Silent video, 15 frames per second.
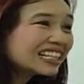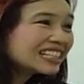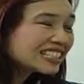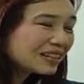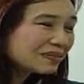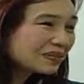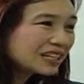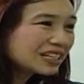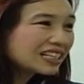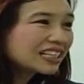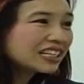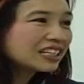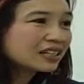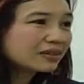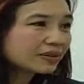ที 10 นา
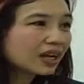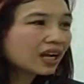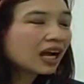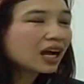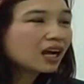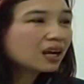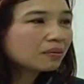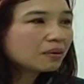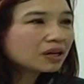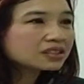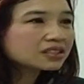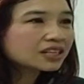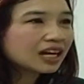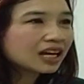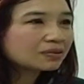ทีนะคะเพราะ
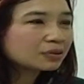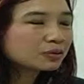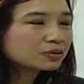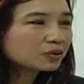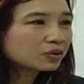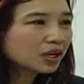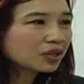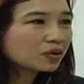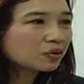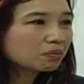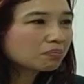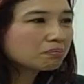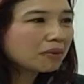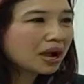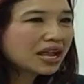ฉะนั้นผู้สูงอายุ
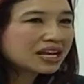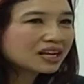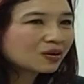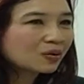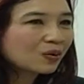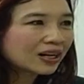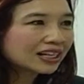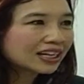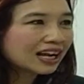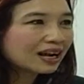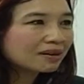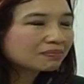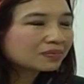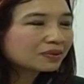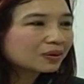ไม่ควร
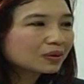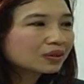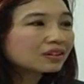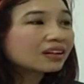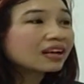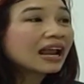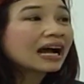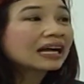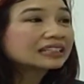ขับรถหลัง